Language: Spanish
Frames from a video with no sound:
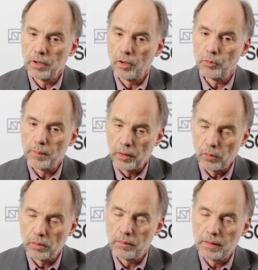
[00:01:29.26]
los
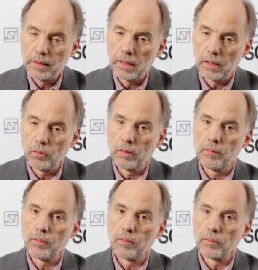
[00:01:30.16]
mejores
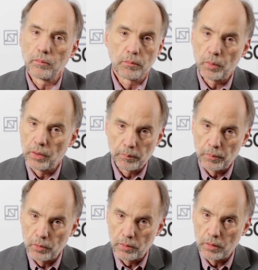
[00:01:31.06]
indicadores son, por
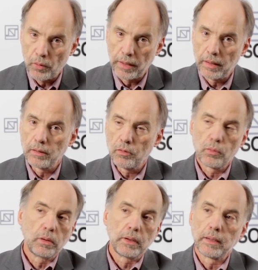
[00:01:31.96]
ejemplo, Corea del
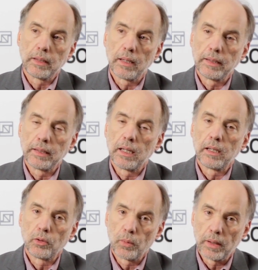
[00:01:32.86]
Sur, que ya llega
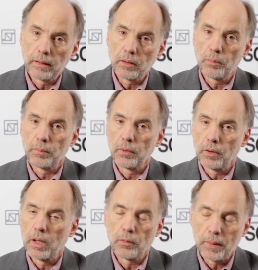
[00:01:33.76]
al 40,
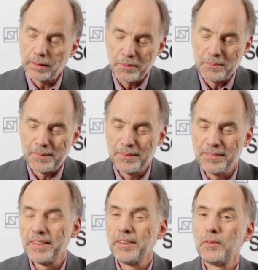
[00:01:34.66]

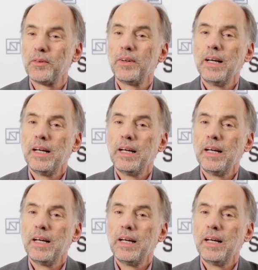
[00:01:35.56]
4%,